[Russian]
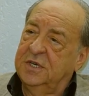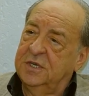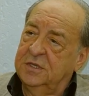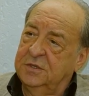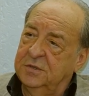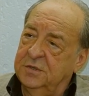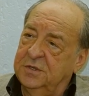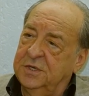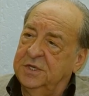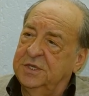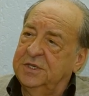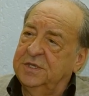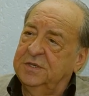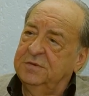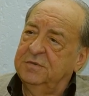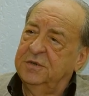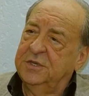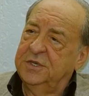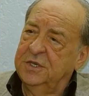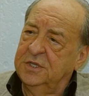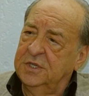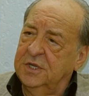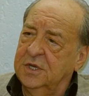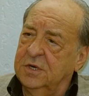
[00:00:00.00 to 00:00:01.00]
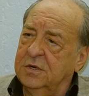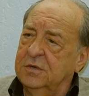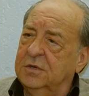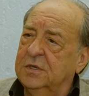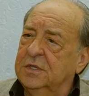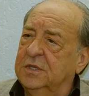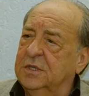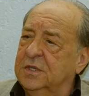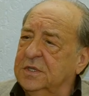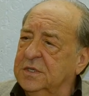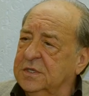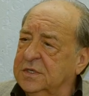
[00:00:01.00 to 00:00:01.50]
которые сегодня
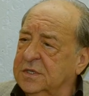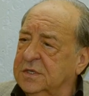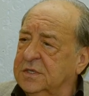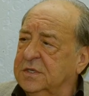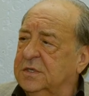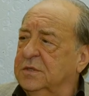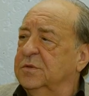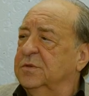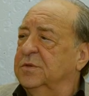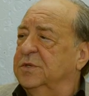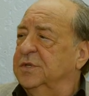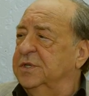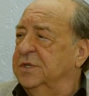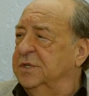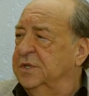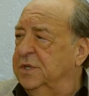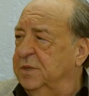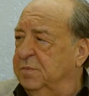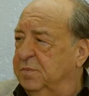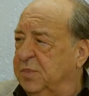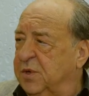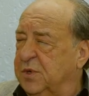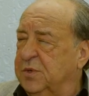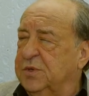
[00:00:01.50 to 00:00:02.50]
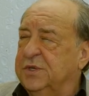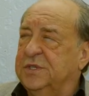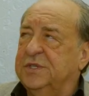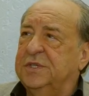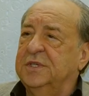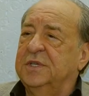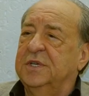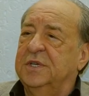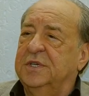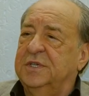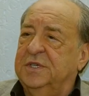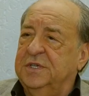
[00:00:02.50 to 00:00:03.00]
народные, заслуженные,
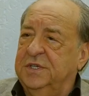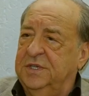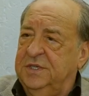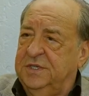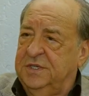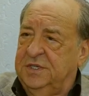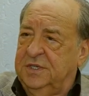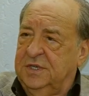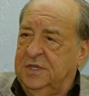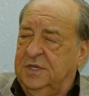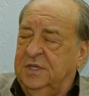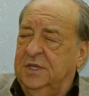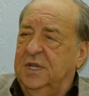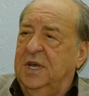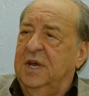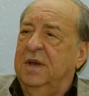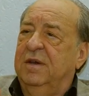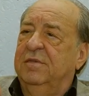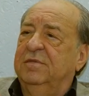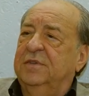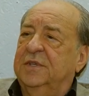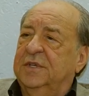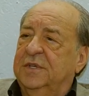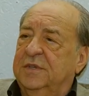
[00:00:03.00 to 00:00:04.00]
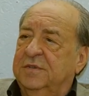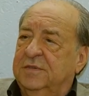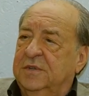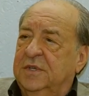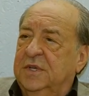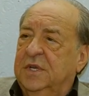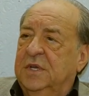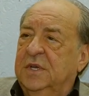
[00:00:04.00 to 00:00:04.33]
просто артисты, главные.